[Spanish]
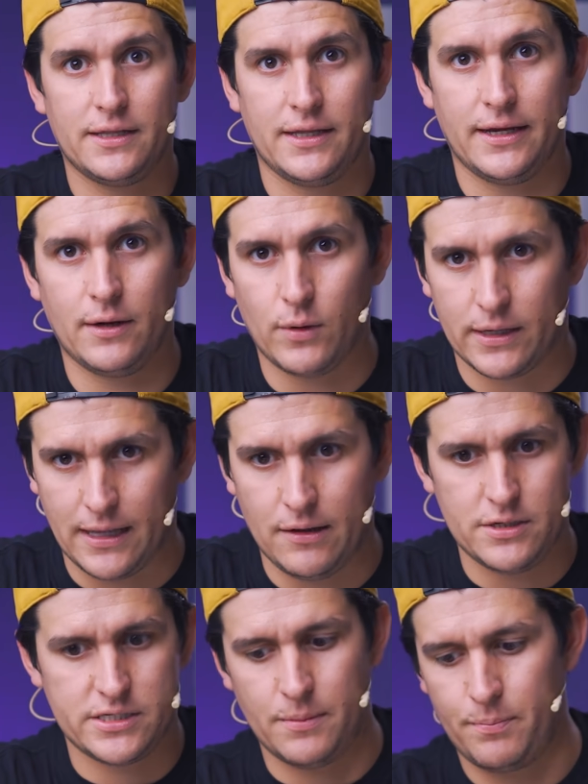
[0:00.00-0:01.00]
tiene
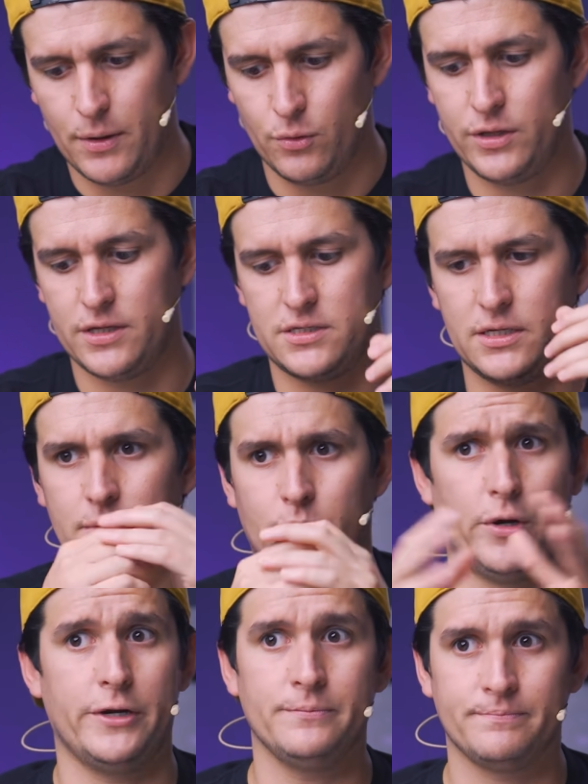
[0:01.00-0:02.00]
guardado el CPU y decir,
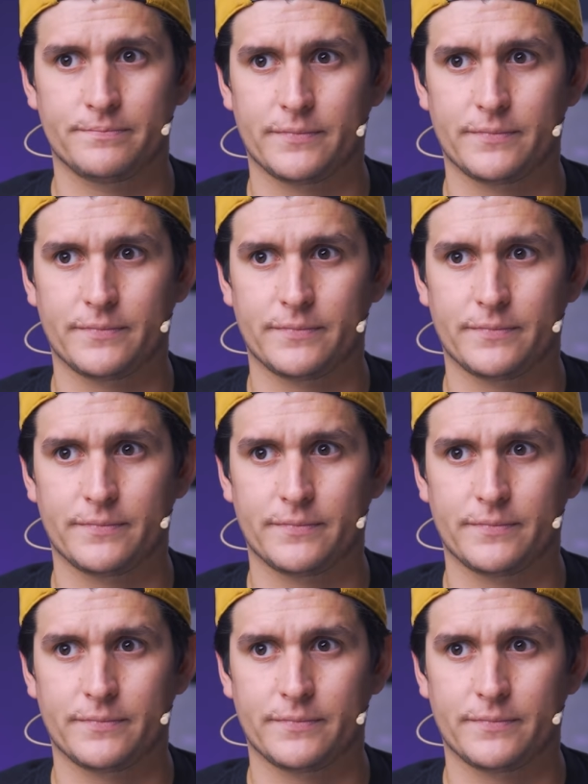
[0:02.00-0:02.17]
bueno,